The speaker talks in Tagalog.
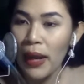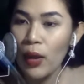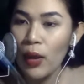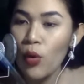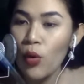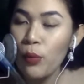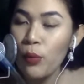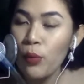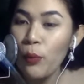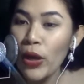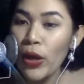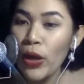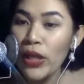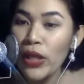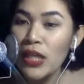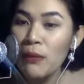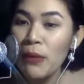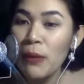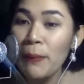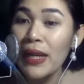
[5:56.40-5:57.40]
Ah, kung po
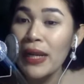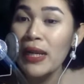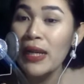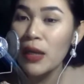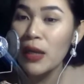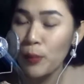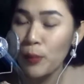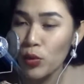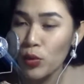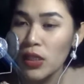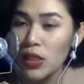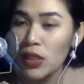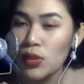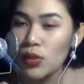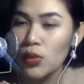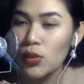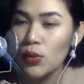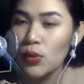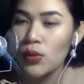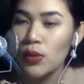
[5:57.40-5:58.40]
pwedeng maparinig po
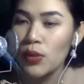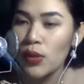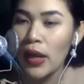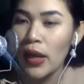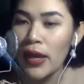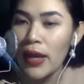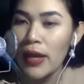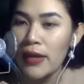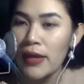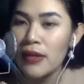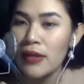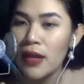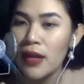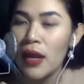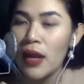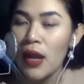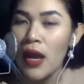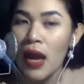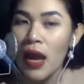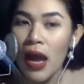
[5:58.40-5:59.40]
dito. Ayan
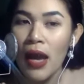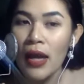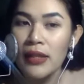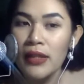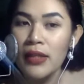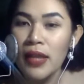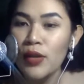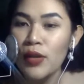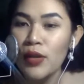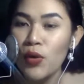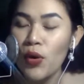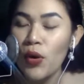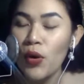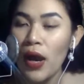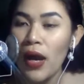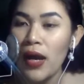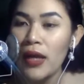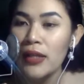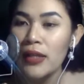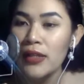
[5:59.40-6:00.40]
at
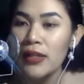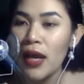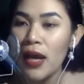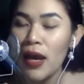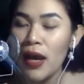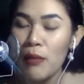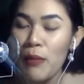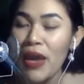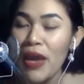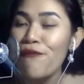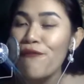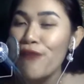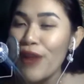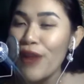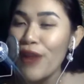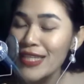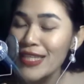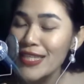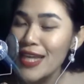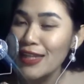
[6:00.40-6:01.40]
ano at uh,
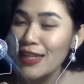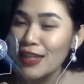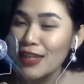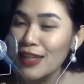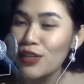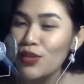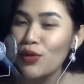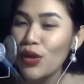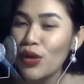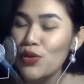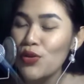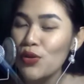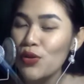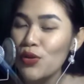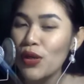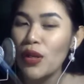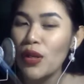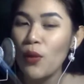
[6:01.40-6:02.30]
ma-flex natin yung inyong